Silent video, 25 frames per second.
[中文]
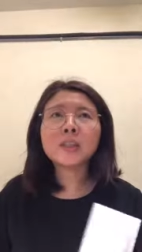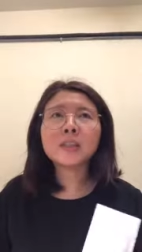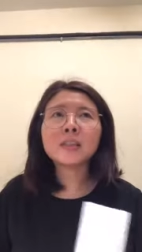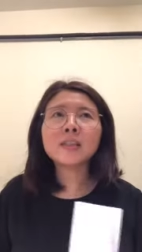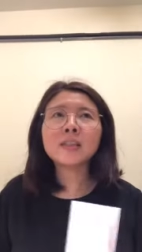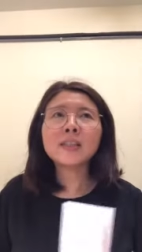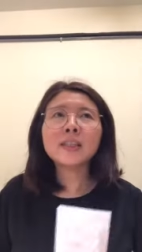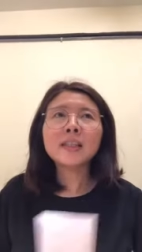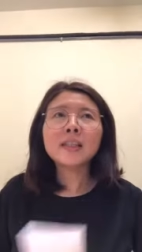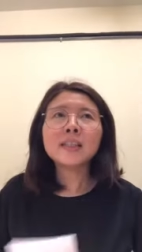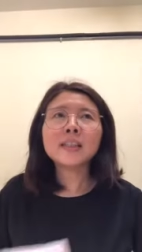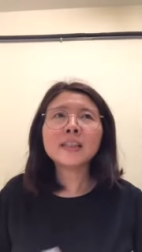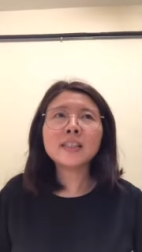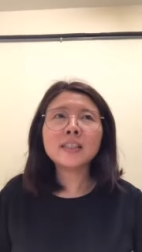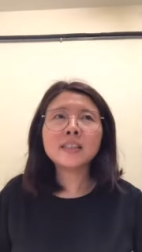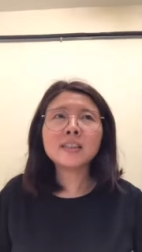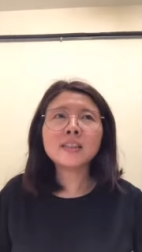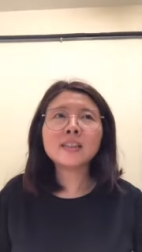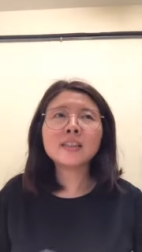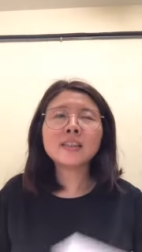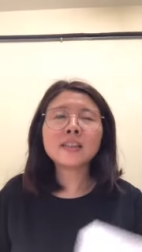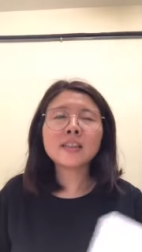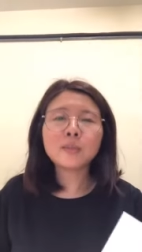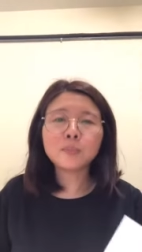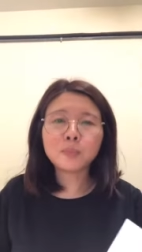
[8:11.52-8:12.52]
觉得心
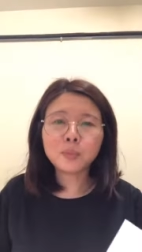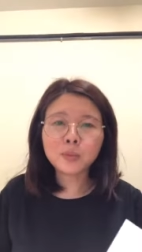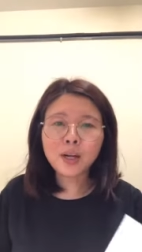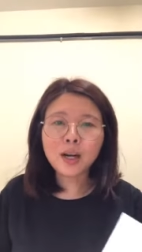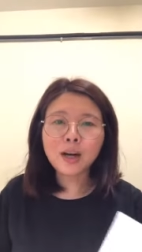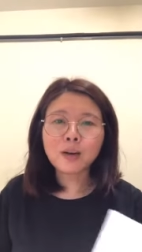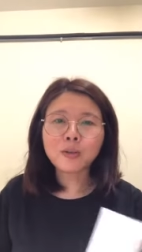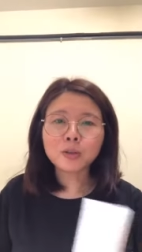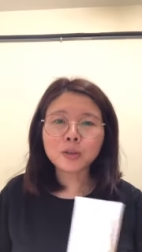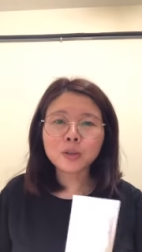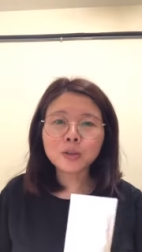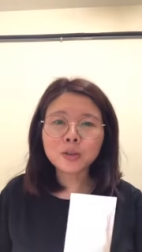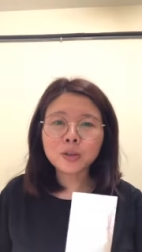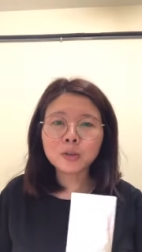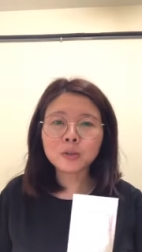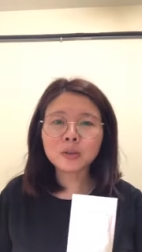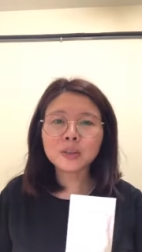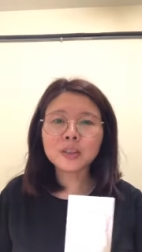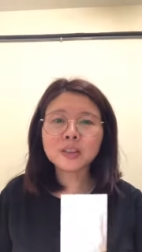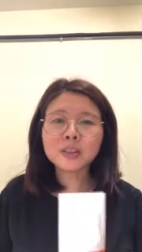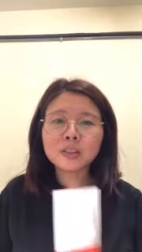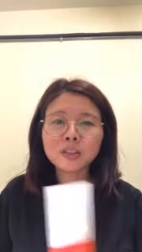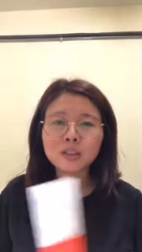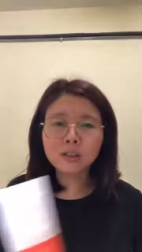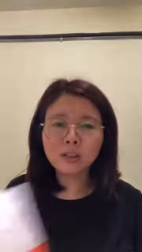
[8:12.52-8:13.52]
情很不好受
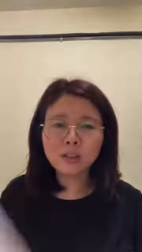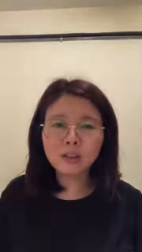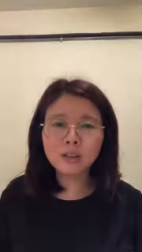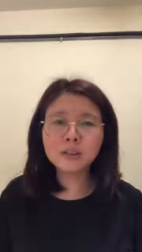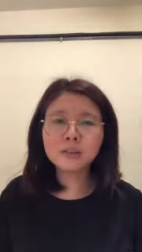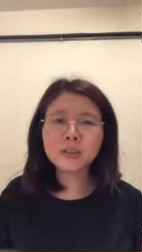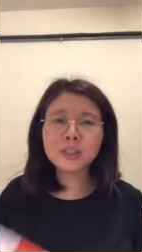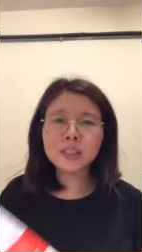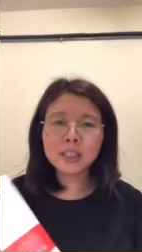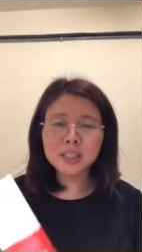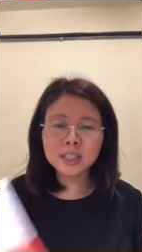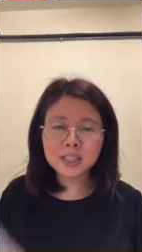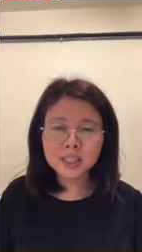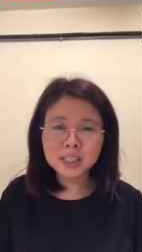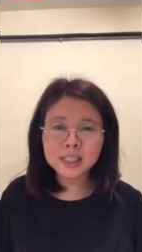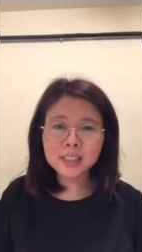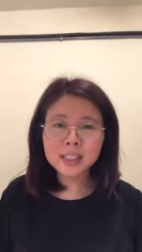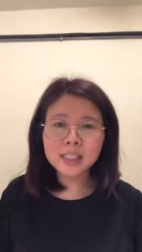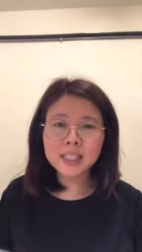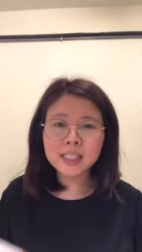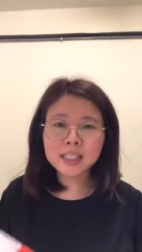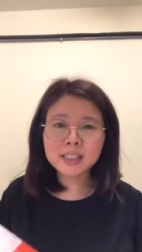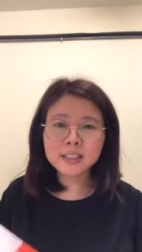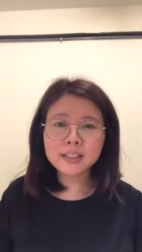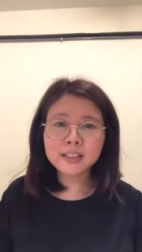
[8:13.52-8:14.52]
的时候，其
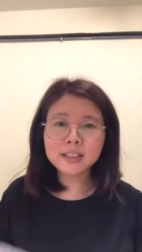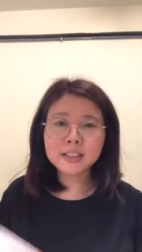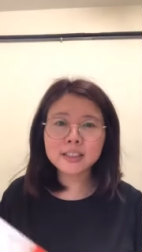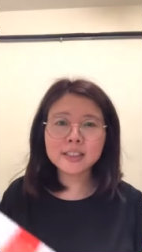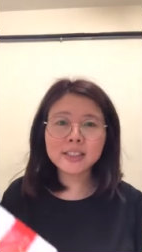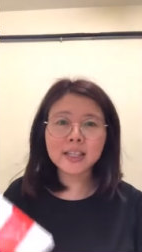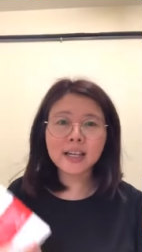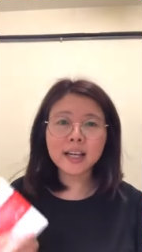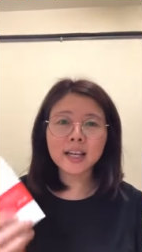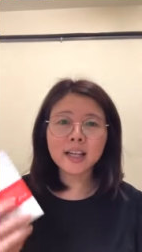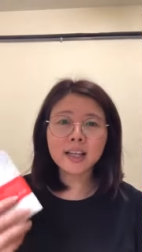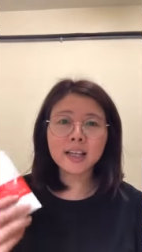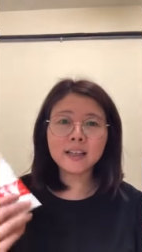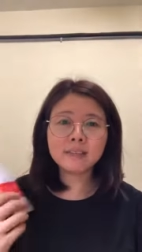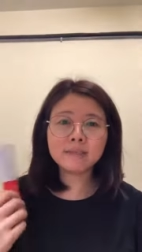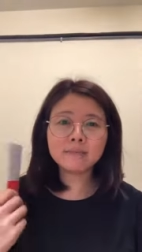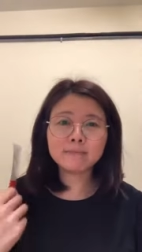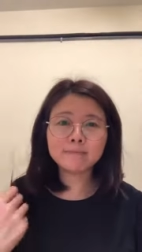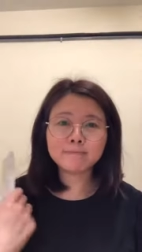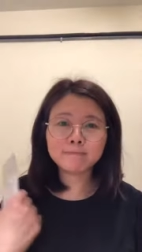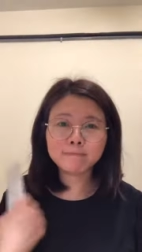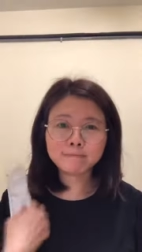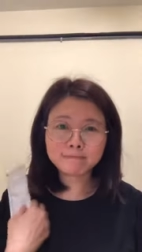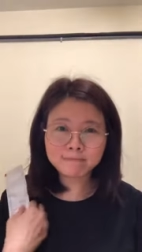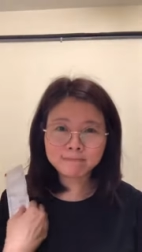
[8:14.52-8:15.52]
实也是在
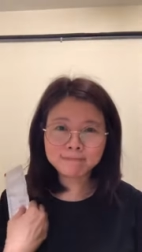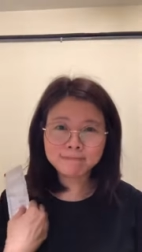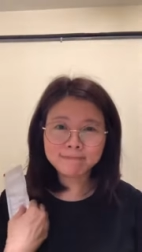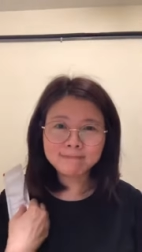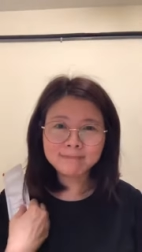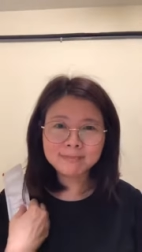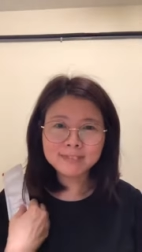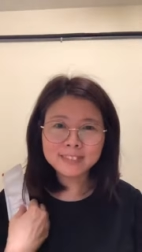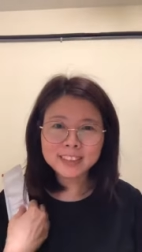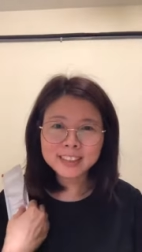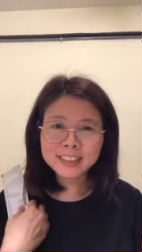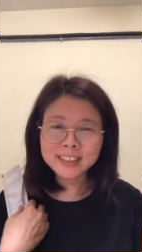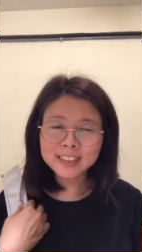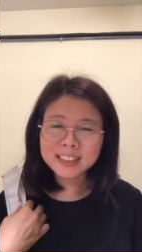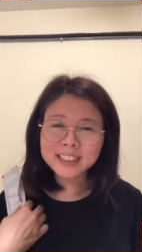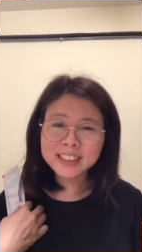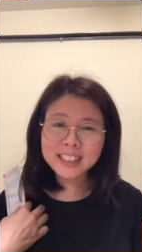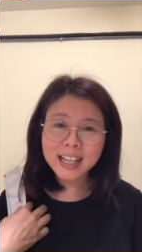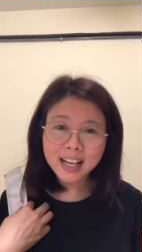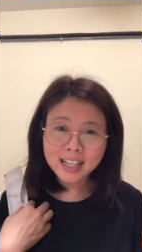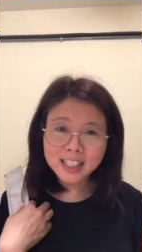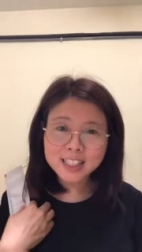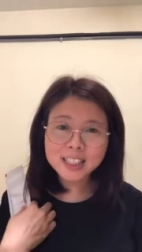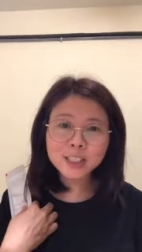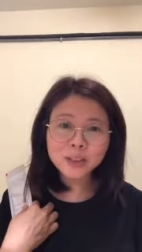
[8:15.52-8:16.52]

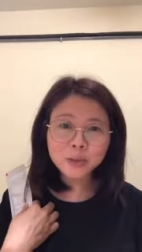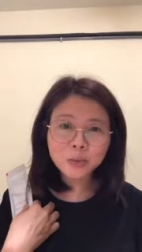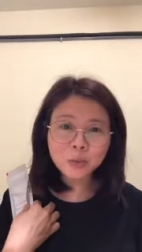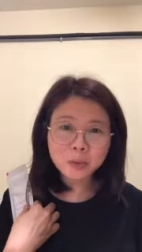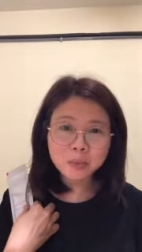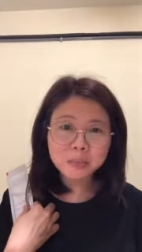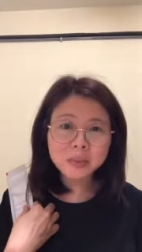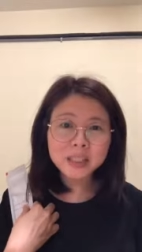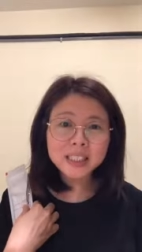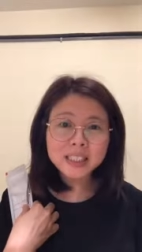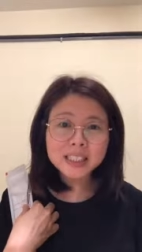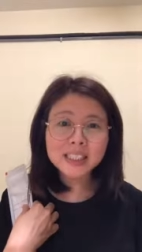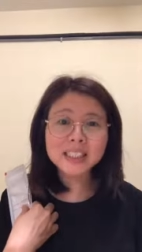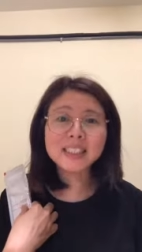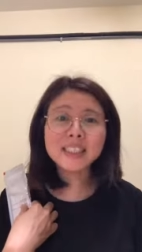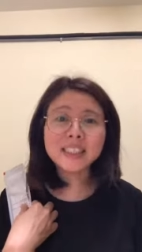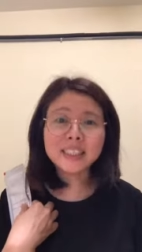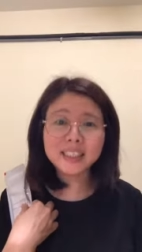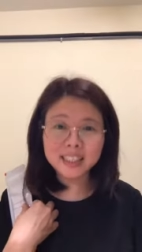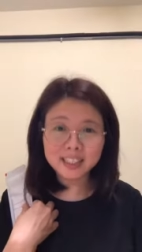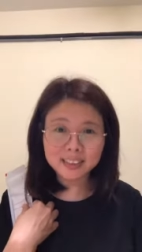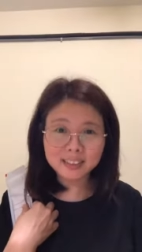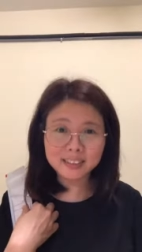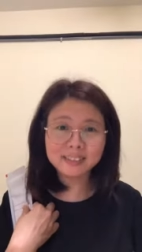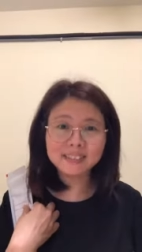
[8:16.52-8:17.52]
伤着我们的
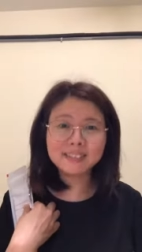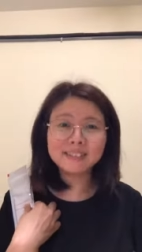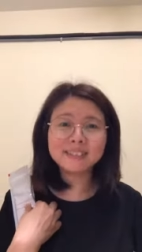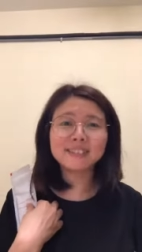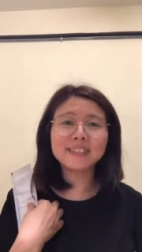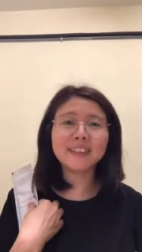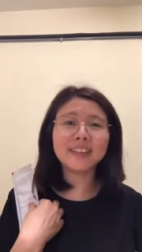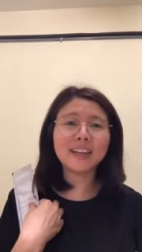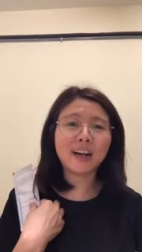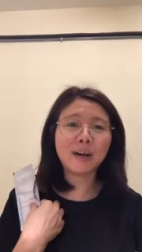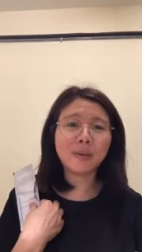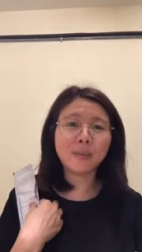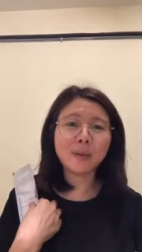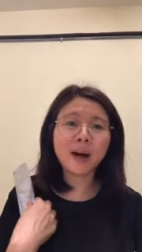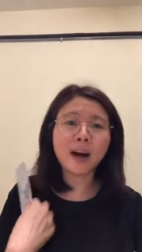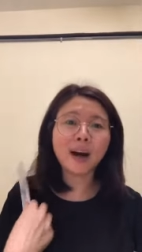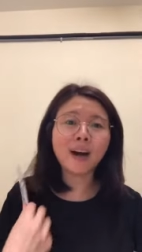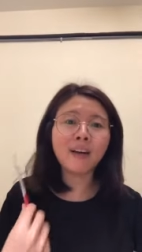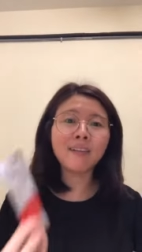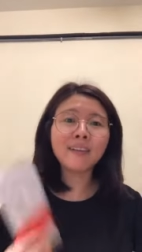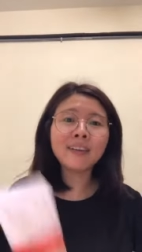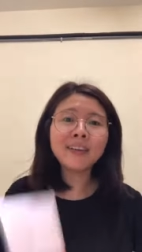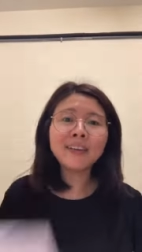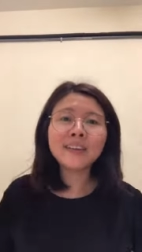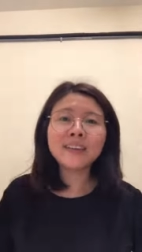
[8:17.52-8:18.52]
心，好不
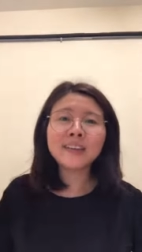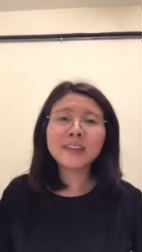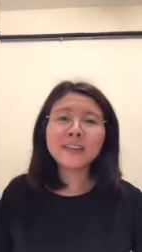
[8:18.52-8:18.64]
好？